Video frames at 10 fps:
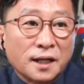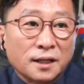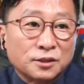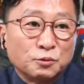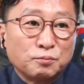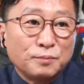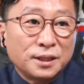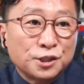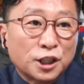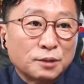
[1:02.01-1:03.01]
국민
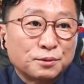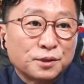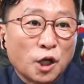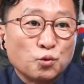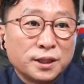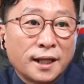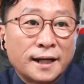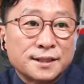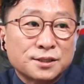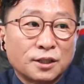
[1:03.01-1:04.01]
여러분의 위대한
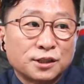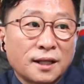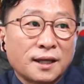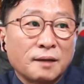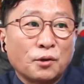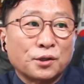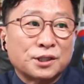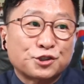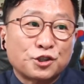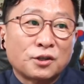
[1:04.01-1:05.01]
선택에 머리
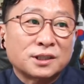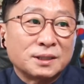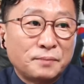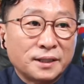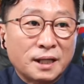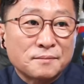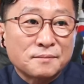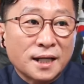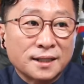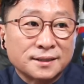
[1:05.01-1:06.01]
숙여 깊이
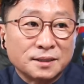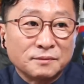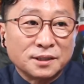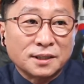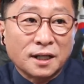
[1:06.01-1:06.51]
감사드립니다.